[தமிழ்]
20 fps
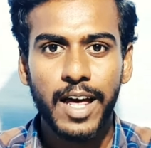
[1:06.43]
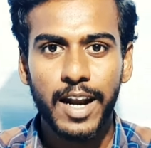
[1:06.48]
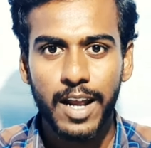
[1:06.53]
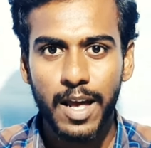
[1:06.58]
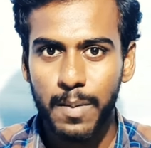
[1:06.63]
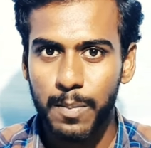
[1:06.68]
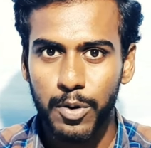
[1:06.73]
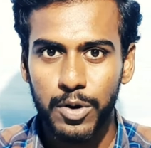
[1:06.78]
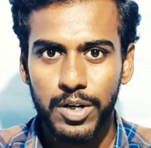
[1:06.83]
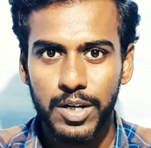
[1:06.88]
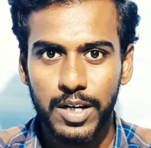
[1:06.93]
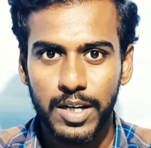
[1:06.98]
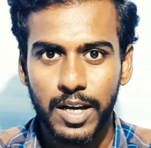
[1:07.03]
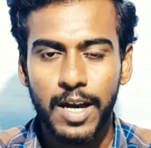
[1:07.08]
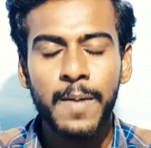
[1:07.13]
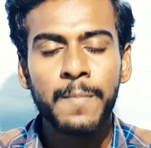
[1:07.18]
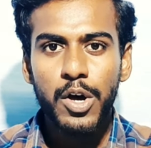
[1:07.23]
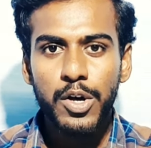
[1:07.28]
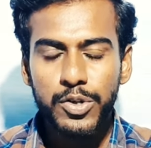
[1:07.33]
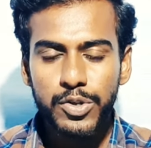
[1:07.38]
நிறையா போயிட்டு
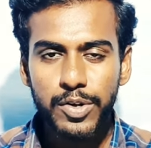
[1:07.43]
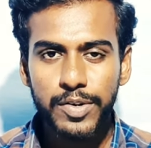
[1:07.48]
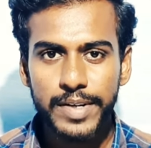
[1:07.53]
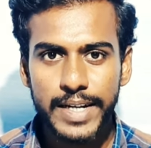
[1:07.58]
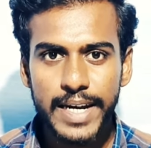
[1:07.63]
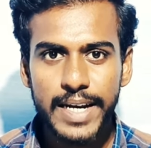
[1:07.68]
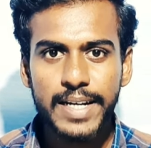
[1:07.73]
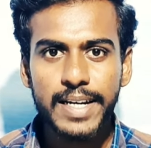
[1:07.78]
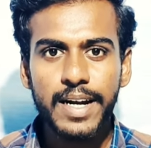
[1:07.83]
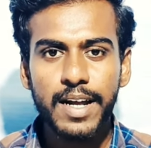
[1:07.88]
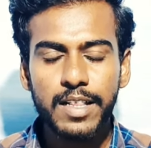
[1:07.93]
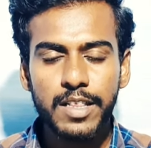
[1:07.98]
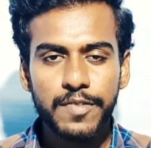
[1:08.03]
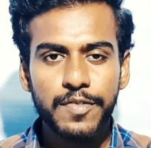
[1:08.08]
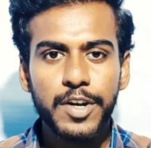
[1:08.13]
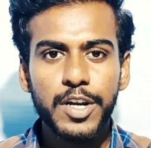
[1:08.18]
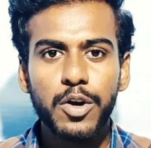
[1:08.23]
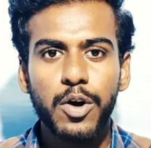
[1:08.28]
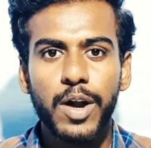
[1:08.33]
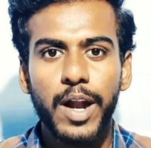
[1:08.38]
இருக்கு ஸோ டீட்டெயிலாக
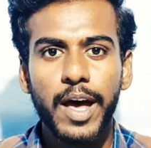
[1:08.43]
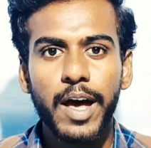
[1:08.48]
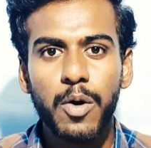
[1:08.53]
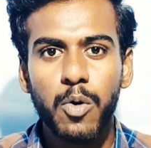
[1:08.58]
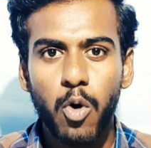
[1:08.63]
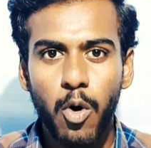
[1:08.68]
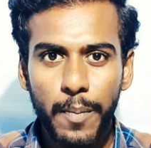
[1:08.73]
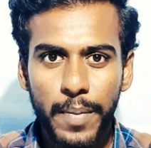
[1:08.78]
இந்த வீடியோவில்